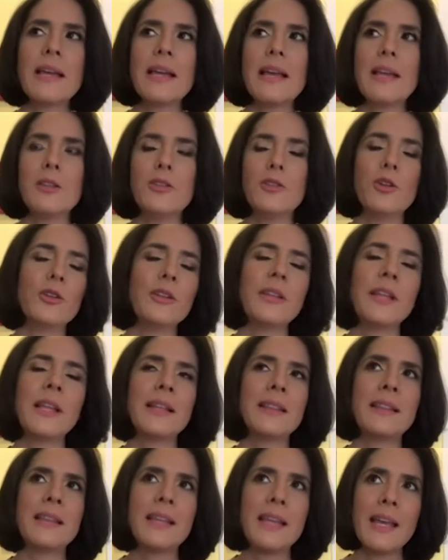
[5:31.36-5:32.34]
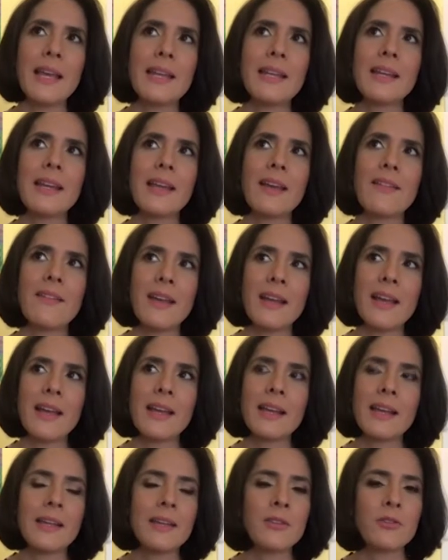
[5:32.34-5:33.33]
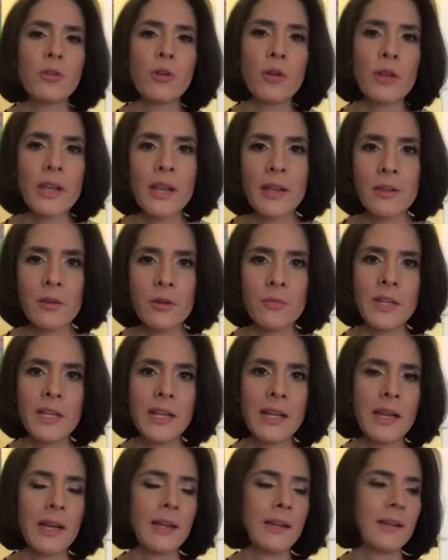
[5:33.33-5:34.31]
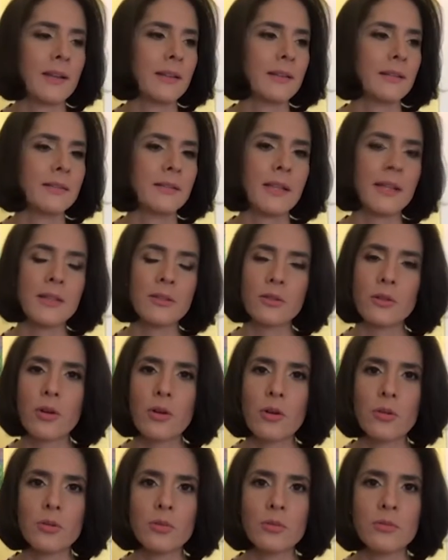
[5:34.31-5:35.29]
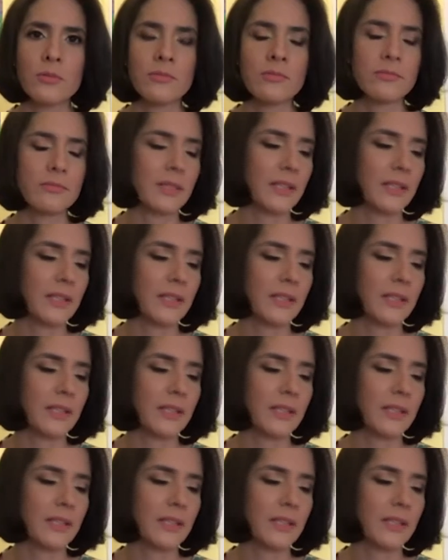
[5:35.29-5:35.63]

donde tienen que ver historias dominicanas, tanto con